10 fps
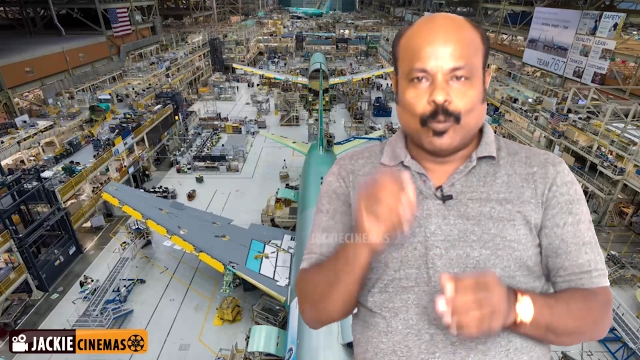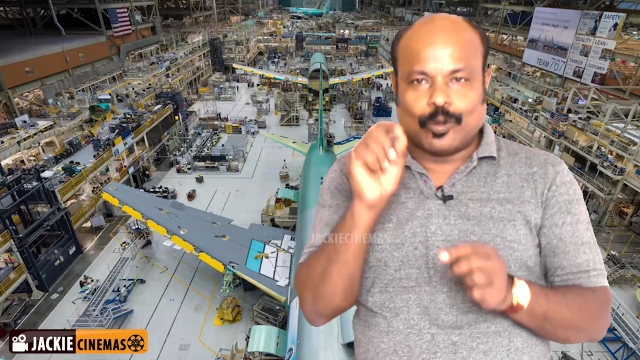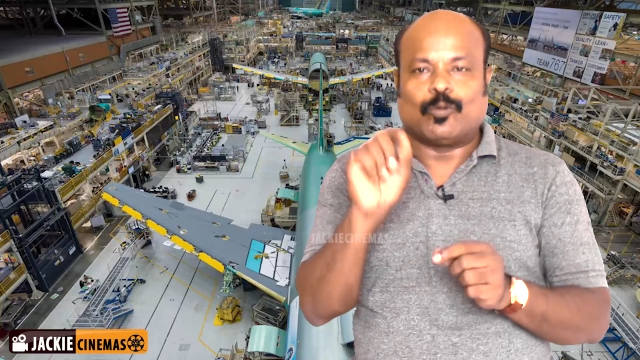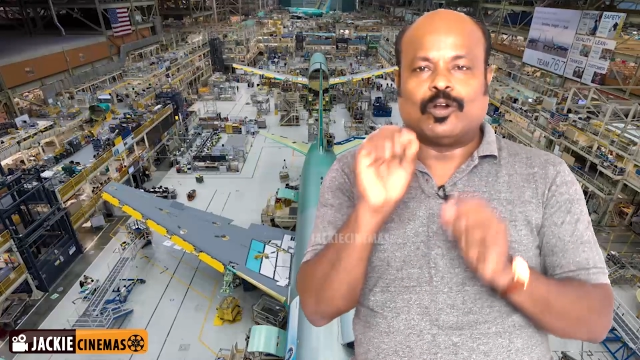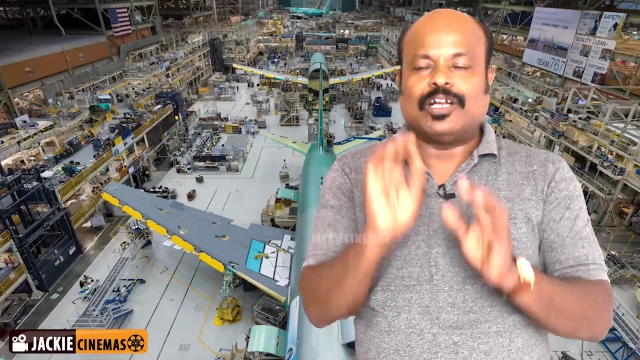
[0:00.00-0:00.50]

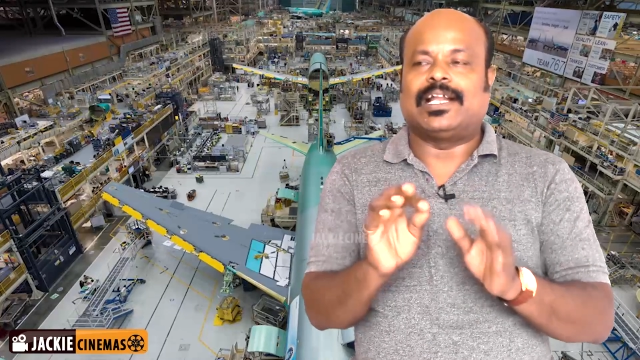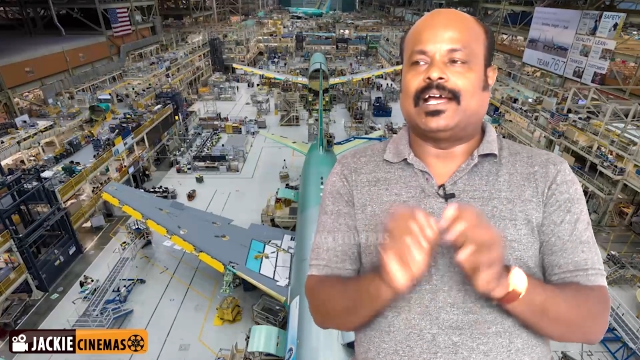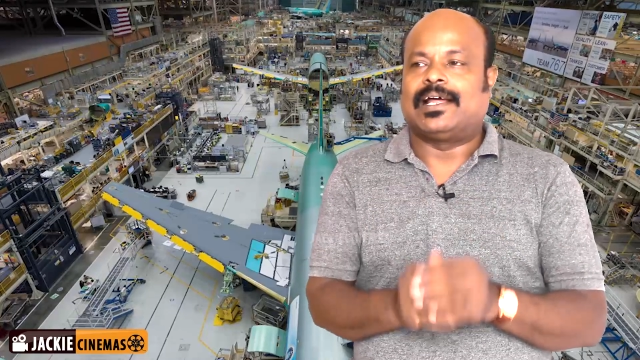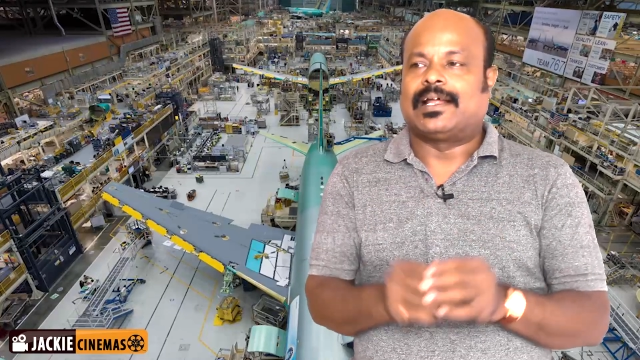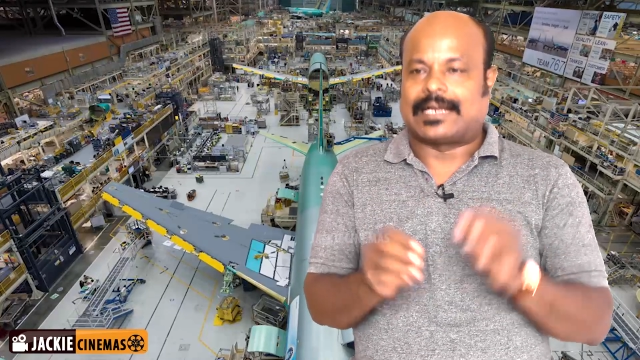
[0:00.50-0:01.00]
ஒரு ஒன்றும் இல்லை
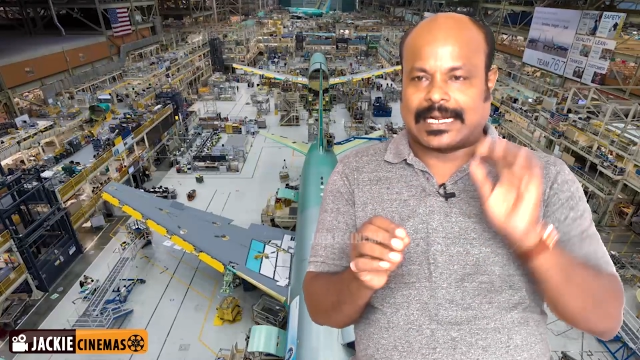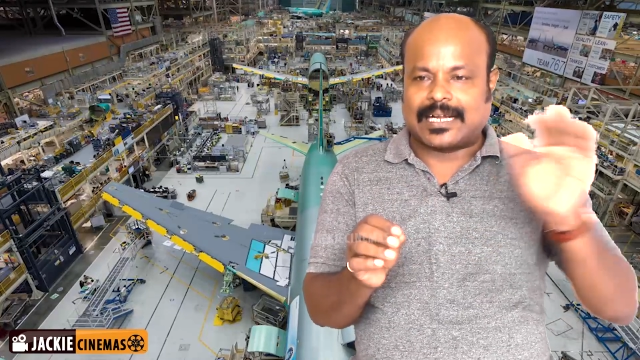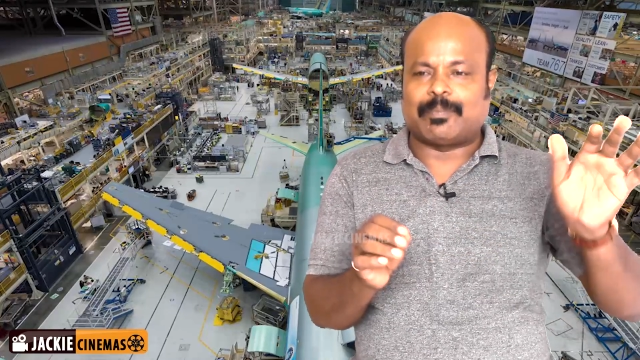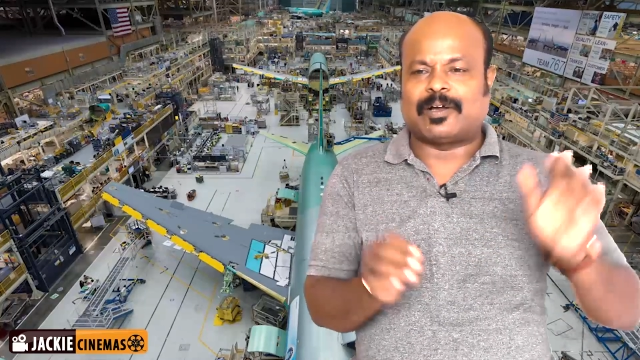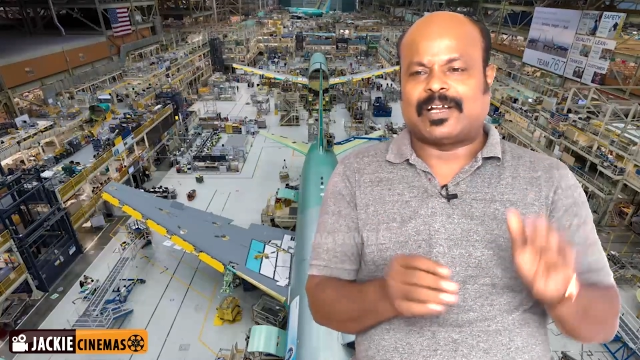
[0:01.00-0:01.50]
ரக்க
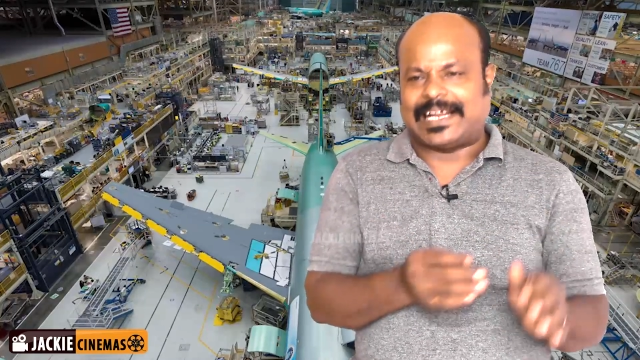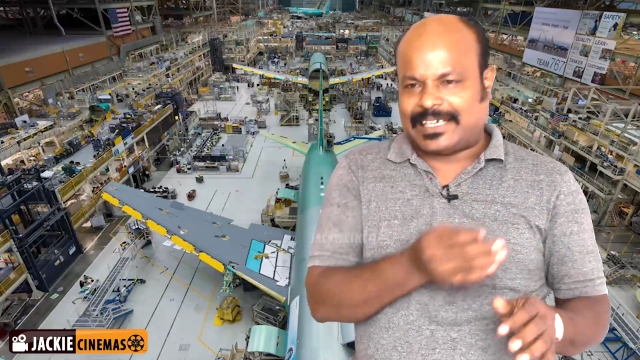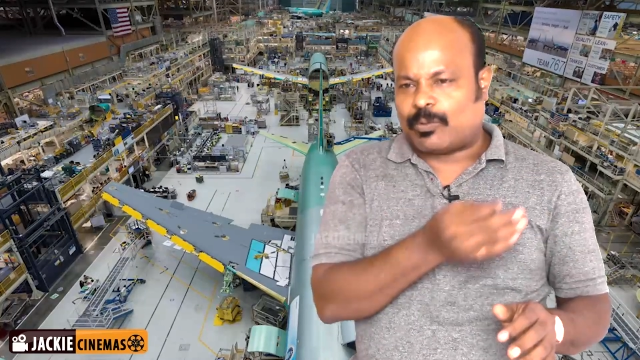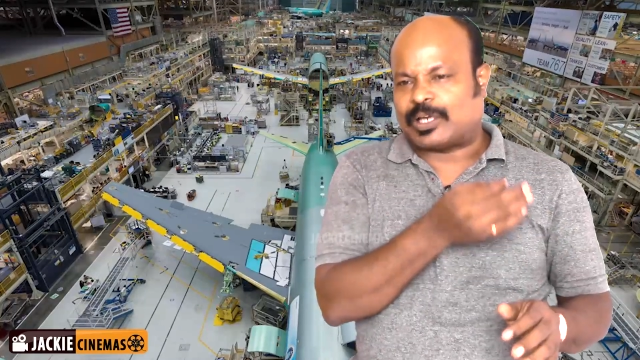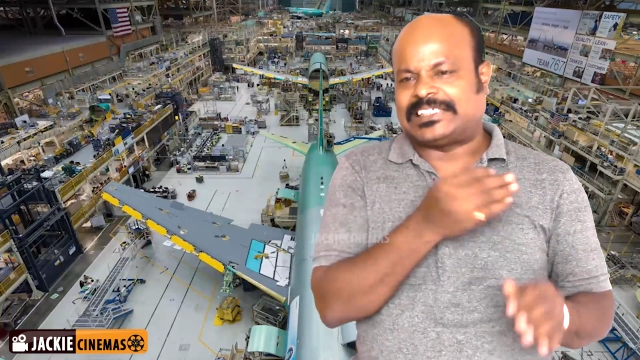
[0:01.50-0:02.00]
பக்கம்
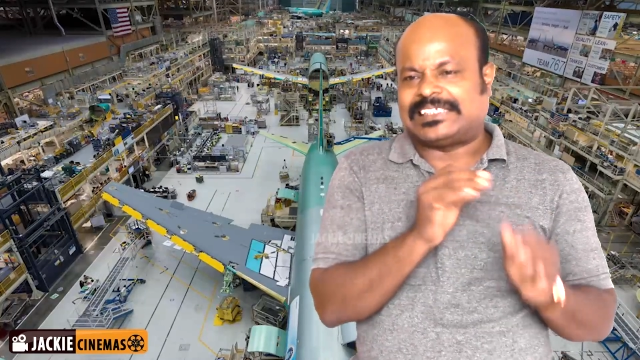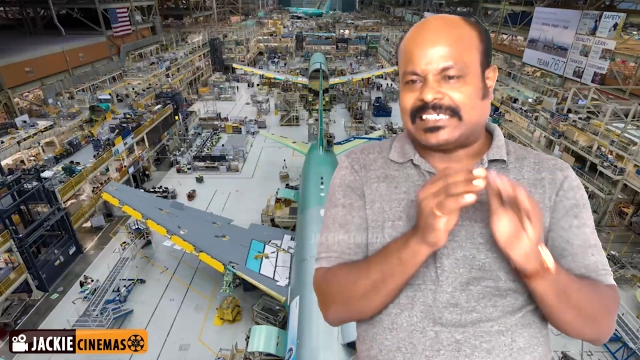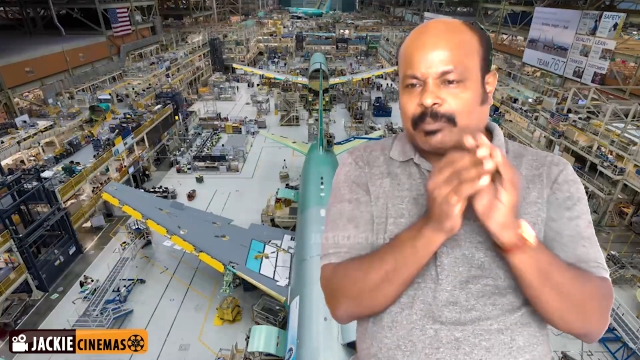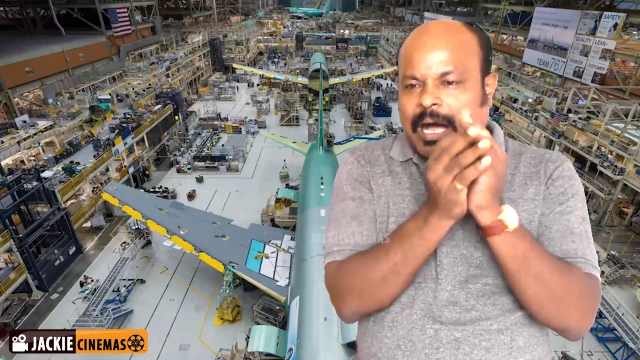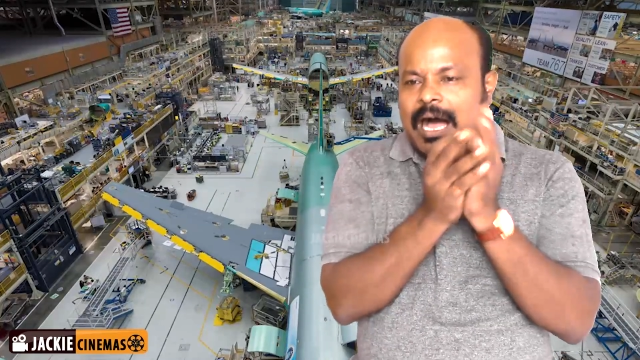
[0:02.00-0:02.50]
லைட்டாக உடச்சிட்டு
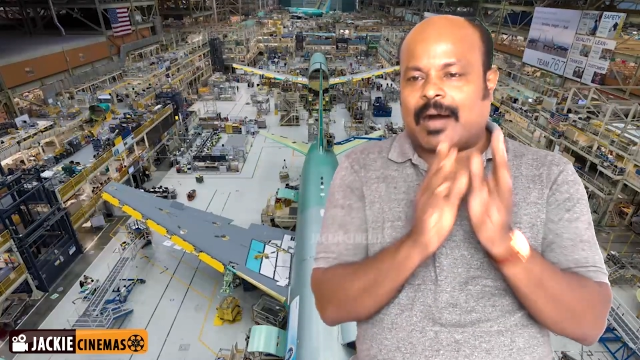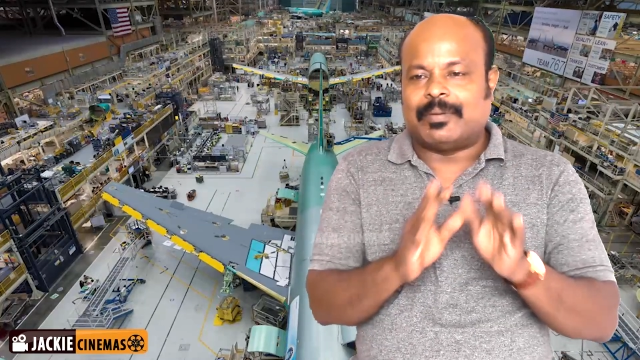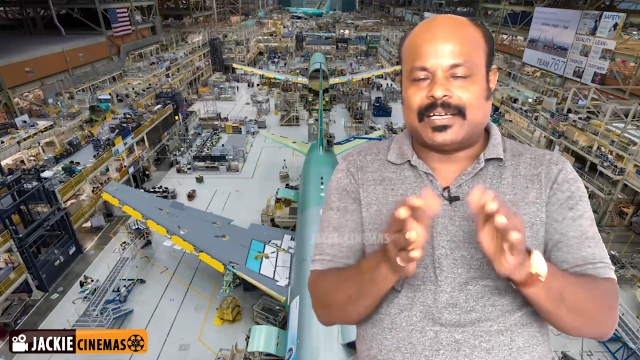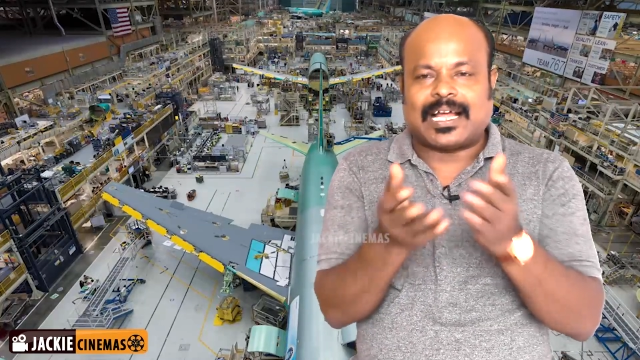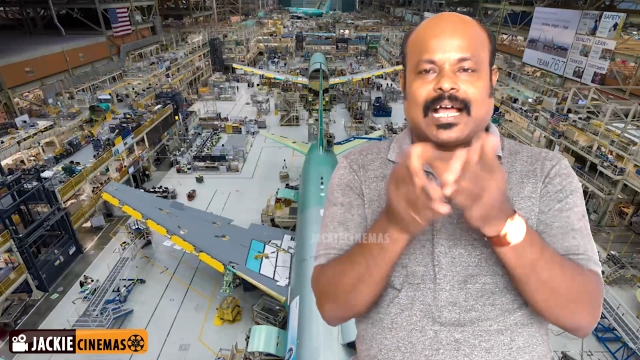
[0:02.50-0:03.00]
இருக்குப்பா
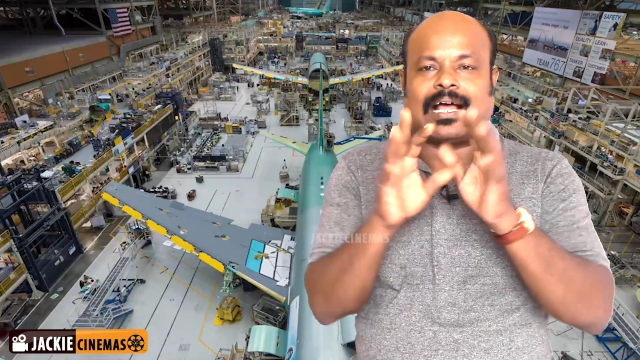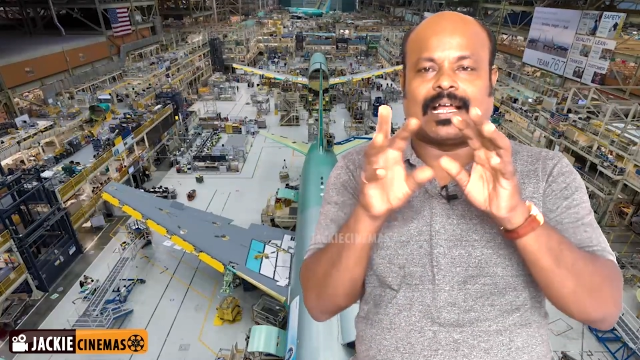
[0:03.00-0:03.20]
அப்படின்னா